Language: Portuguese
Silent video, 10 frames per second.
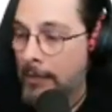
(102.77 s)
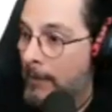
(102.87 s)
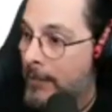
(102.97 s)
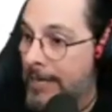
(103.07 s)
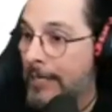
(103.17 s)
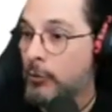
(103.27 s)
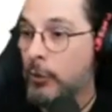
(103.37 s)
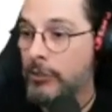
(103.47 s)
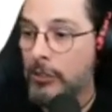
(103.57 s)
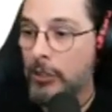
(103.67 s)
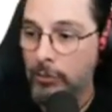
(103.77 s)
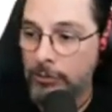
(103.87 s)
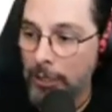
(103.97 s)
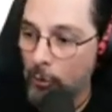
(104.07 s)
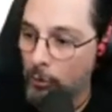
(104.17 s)
né? Criador de
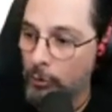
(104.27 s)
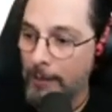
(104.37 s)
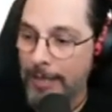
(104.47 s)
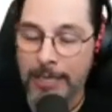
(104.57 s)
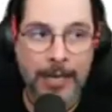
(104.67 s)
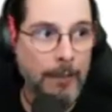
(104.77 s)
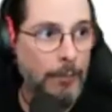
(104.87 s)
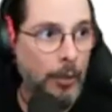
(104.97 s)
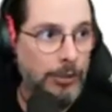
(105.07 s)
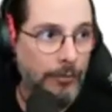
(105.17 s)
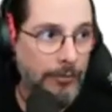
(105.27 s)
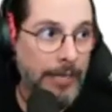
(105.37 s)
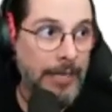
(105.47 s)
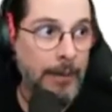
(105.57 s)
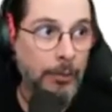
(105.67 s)
conteúdo, mas ninguém pode ver,
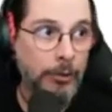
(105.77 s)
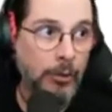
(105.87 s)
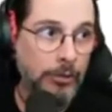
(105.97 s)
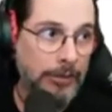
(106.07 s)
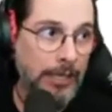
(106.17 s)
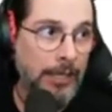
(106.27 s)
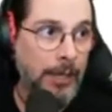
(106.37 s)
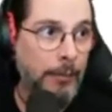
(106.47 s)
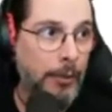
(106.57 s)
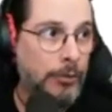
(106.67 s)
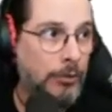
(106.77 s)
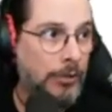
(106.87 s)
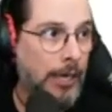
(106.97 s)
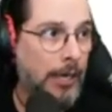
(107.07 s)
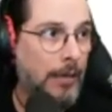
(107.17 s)
ninguém pode gostar, ninguém pode
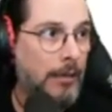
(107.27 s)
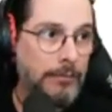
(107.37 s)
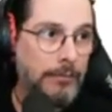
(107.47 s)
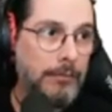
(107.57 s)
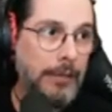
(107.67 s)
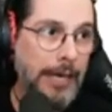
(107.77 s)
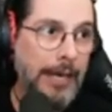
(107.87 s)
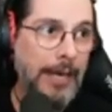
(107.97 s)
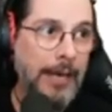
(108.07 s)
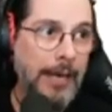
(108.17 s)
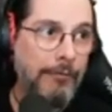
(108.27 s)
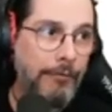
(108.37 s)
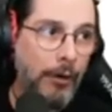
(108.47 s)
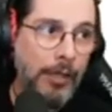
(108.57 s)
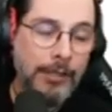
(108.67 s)
usar. É
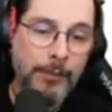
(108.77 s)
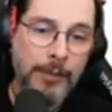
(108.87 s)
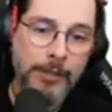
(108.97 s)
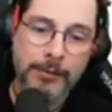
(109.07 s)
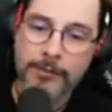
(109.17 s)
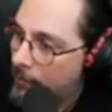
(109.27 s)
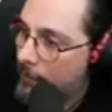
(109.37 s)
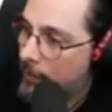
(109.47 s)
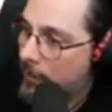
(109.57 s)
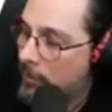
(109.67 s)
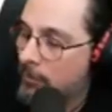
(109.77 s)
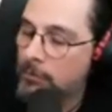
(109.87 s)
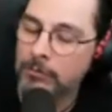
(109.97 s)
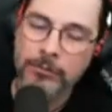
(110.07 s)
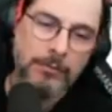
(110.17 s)
foda, mano.
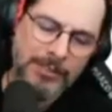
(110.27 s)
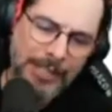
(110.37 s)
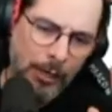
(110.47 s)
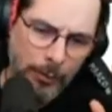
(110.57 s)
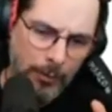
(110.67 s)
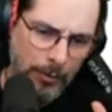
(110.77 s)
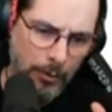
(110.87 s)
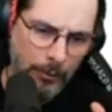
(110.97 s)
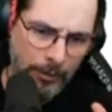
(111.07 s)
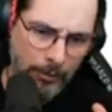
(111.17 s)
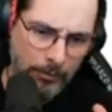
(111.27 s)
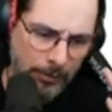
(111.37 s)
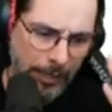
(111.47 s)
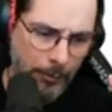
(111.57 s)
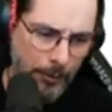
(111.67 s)
Então, zero problema comigo.
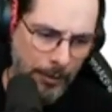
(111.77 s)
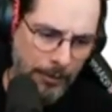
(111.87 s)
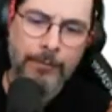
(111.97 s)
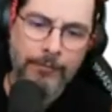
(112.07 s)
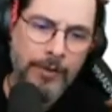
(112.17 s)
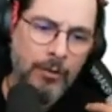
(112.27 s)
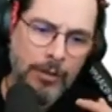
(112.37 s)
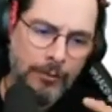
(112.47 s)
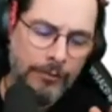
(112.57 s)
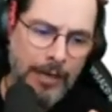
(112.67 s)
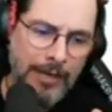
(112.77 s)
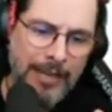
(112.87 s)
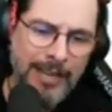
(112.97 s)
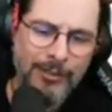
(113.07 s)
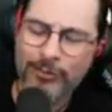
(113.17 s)
Zero problema. Viu o que eu
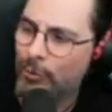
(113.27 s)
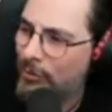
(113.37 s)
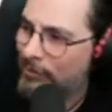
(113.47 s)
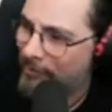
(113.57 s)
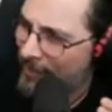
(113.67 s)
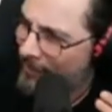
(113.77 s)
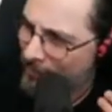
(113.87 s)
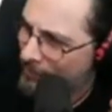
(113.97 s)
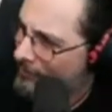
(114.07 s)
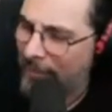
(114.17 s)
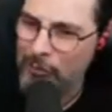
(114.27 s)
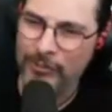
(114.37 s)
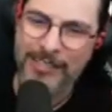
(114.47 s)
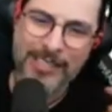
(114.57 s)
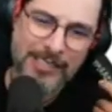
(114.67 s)
falei? Eu não tô. Mano, faz o
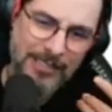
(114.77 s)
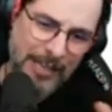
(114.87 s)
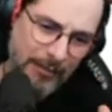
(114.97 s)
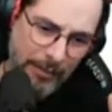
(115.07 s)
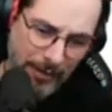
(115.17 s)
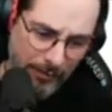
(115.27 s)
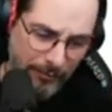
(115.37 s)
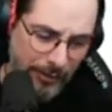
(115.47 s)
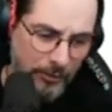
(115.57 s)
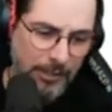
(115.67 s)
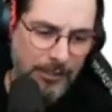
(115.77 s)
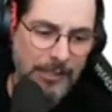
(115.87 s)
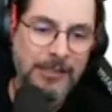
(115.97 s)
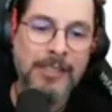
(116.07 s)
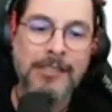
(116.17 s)
que você quiser, velho. Faz o que você
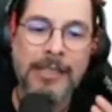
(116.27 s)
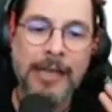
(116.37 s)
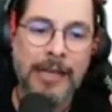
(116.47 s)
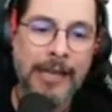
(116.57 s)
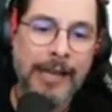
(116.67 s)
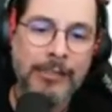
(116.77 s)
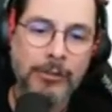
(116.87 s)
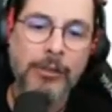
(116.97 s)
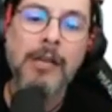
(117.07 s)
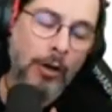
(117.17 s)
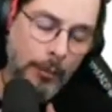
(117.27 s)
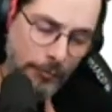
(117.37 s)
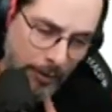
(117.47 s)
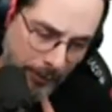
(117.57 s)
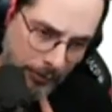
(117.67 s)
quiser. Se quiser dar crédito,
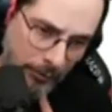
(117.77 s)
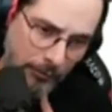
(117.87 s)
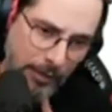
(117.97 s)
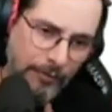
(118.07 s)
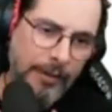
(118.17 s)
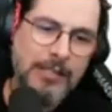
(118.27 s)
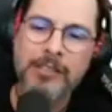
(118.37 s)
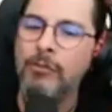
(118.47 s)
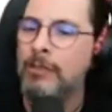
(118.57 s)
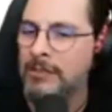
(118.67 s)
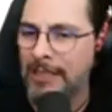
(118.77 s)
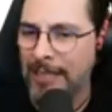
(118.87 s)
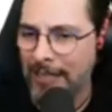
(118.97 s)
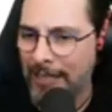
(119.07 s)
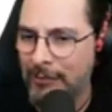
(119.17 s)
obviamente eu vou ficar feliz. Se não quiser
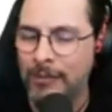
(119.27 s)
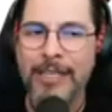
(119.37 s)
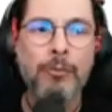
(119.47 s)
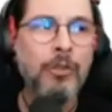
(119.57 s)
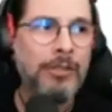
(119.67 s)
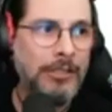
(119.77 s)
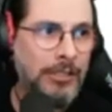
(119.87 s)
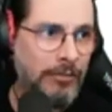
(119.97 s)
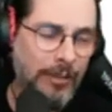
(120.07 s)
dar crédito, que nem muita gente